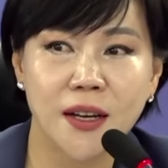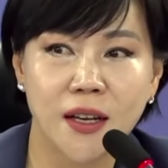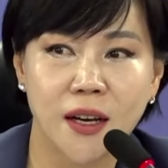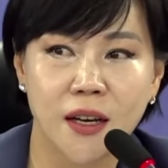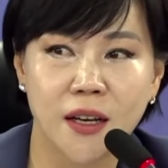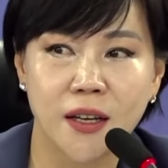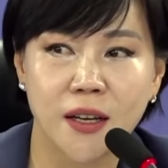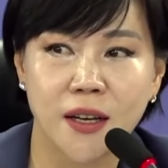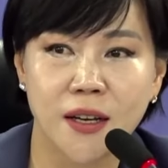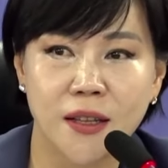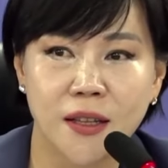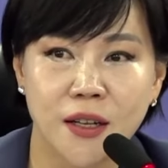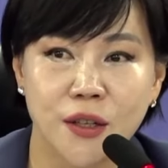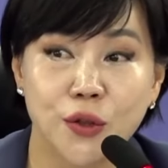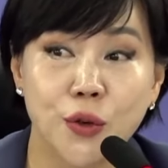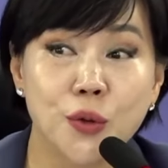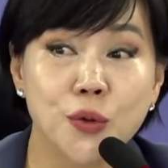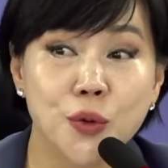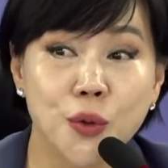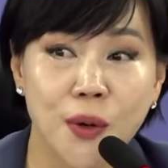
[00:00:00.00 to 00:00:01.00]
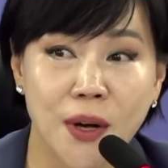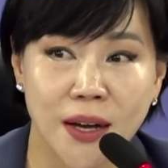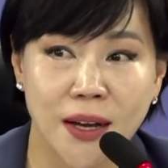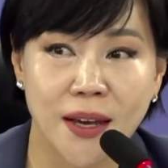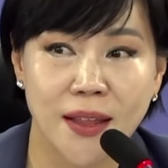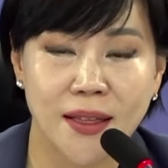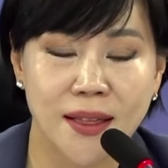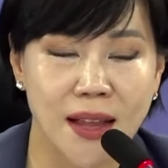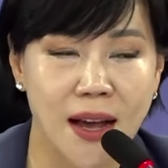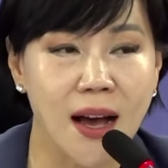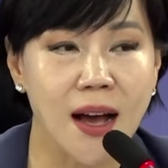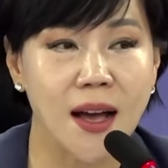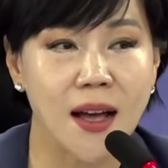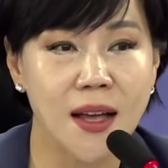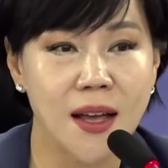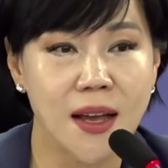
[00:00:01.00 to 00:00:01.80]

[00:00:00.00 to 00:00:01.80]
의견을 존중하겠다